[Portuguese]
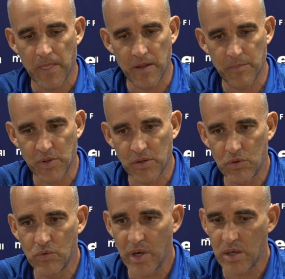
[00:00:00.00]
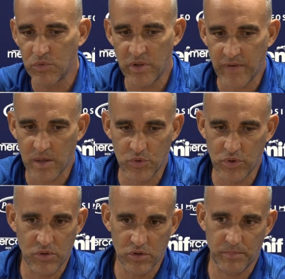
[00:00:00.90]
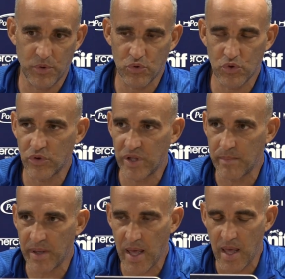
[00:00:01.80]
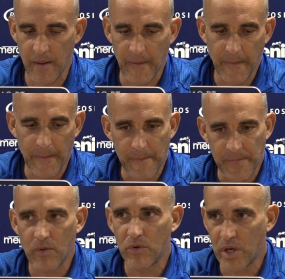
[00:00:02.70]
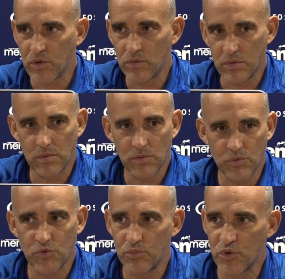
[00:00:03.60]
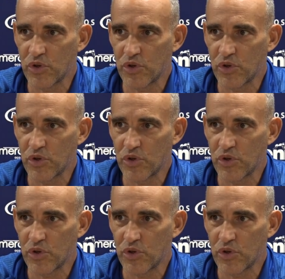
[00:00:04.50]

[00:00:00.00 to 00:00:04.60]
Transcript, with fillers: Eh, portanto, eu não quero motivar os meus jogadores para o jogo de amanhã, não, eu quero os meus